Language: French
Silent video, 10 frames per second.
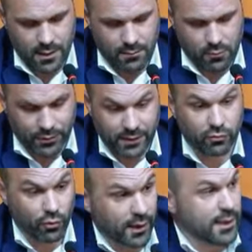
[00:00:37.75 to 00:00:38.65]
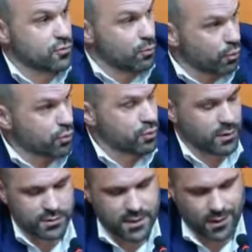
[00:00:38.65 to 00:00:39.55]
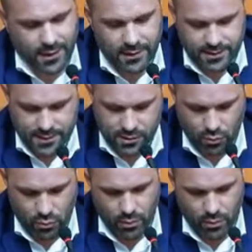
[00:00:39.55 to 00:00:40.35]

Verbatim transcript: mandature et qui se poursuit dans sa réalisation